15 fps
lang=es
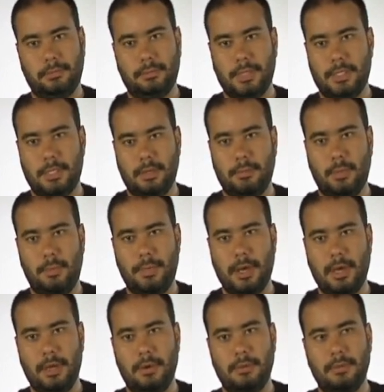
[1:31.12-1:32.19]
desde muy
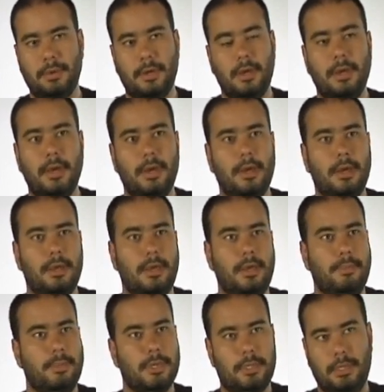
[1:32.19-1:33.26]
pequeño.
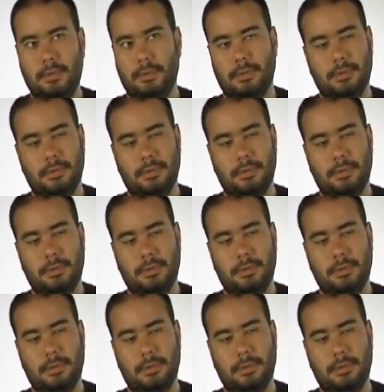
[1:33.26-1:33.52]
Y pues sí,